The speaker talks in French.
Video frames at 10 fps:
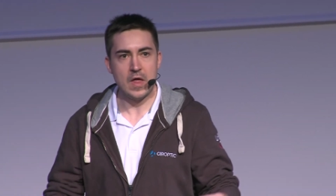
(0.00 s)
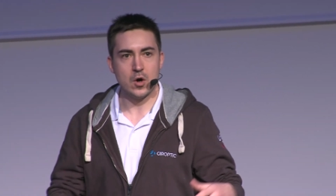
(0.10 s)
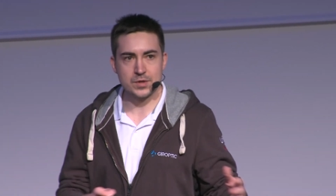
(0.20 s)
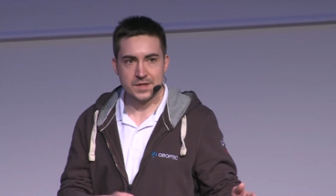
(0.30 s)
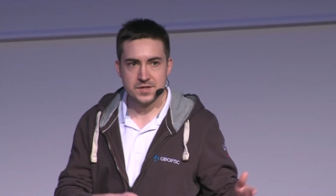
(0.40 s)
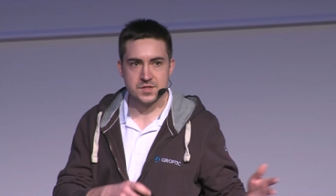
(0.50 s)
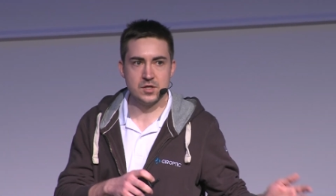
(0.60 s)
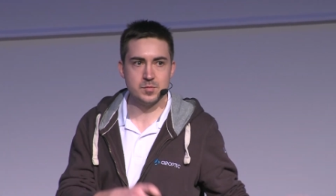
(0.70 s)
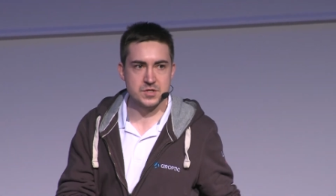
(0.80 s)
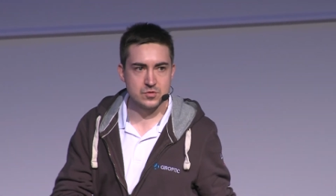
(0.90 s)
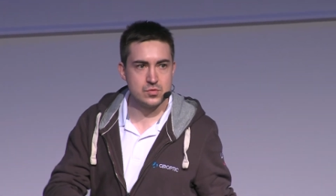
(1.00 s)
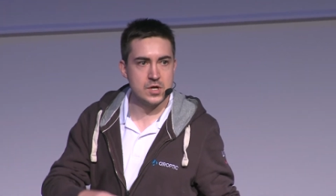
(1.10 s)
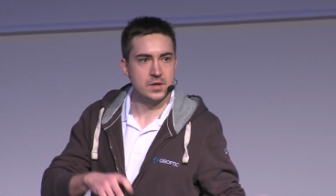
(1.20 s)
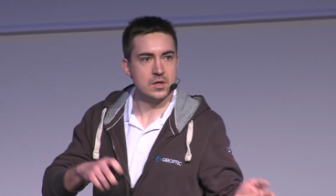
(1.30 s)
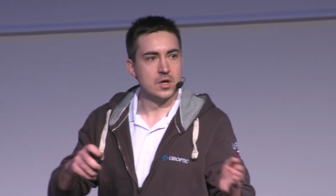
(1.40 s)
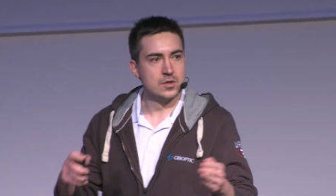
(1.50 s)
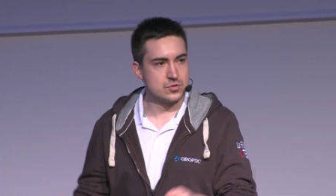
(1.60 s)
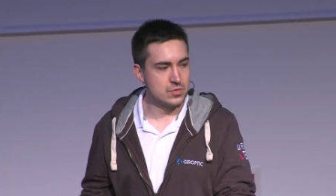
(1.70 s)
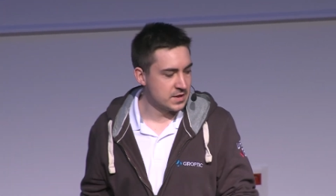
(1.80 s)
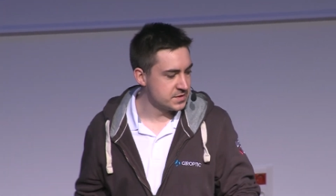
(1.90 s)
on a décidé de basculer
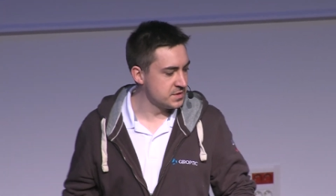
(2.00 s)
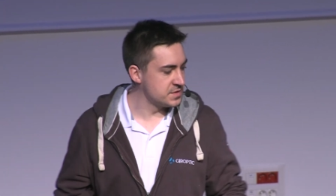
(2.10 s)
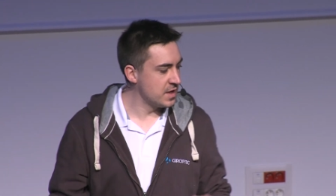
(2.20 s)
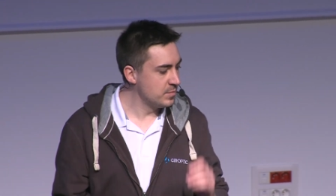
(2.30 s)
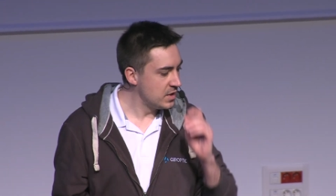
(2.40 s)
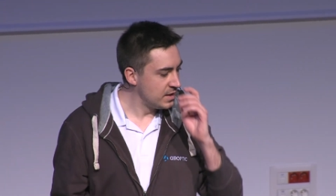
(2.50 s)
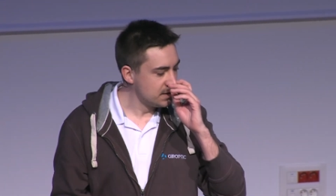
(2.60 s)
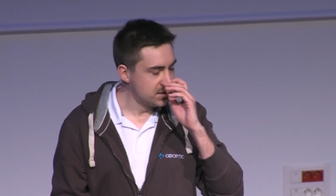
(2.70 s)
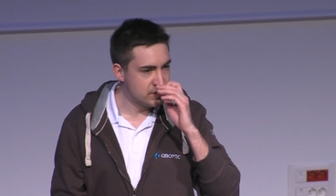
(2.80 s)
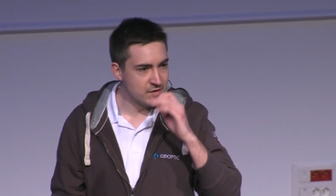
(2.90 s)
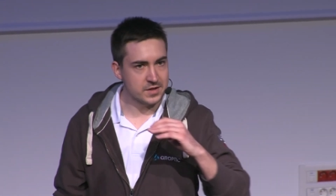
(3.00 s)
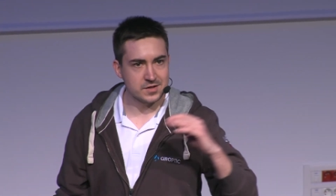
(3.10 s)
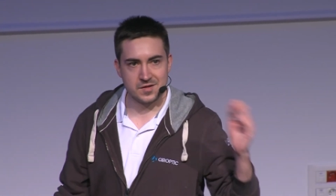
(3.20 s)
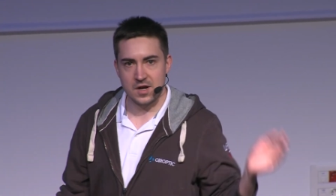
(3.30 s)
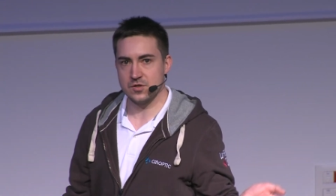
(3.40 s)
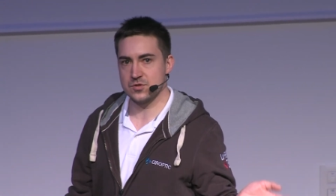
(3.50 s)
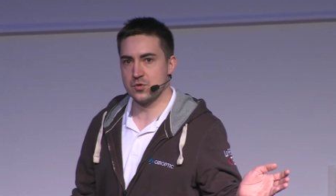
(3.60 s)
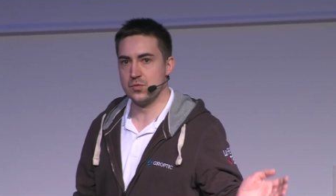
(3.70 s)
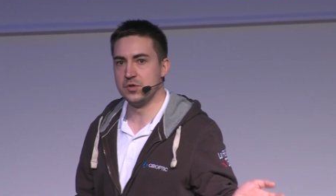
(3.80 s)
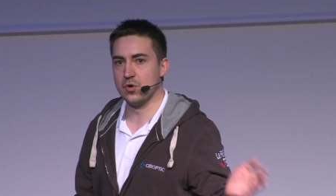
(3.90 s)
sur un système qui va être tel
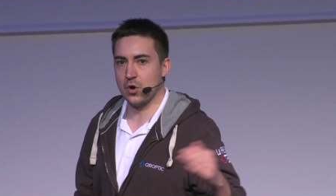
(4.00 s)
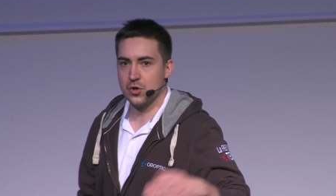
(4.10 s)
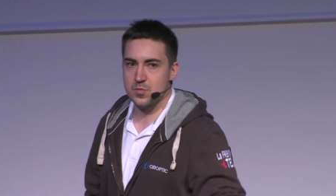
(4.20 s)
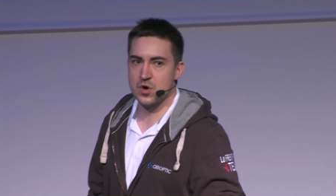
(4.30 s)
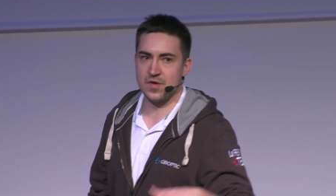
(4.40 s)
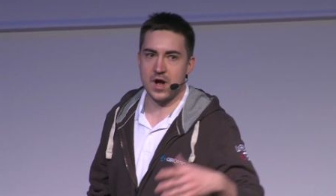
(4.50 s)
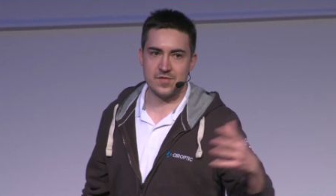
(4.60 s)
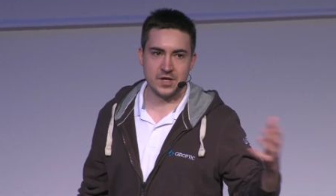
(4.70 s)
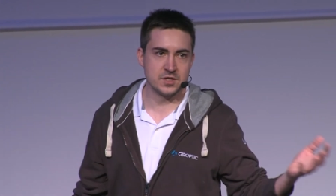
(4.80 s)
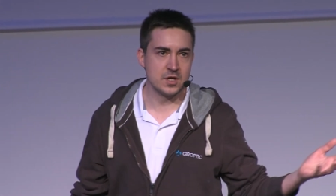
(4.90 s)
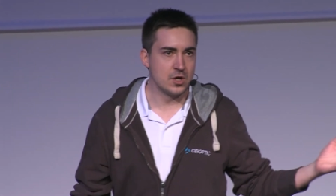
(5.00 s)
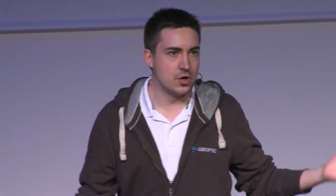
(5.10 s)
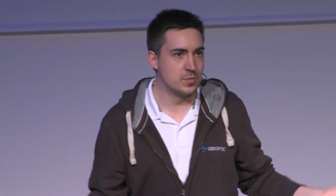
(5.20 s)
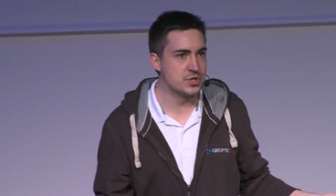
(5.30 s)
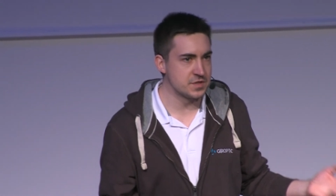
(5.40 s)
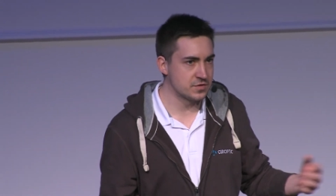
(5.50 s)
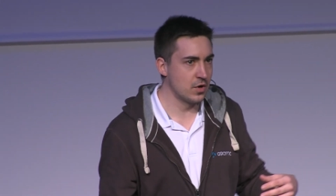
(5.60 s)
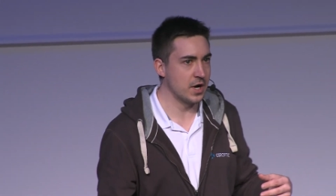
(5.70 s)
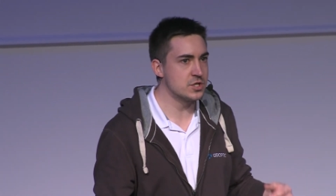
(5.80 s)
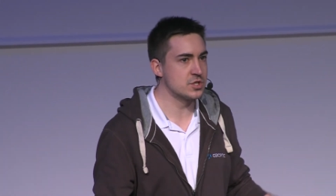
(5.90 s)
celui de Runabove, avec l'objet
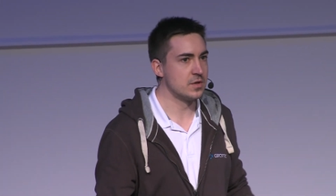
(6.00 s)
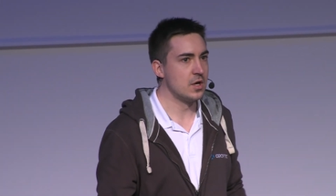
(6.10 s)
storage,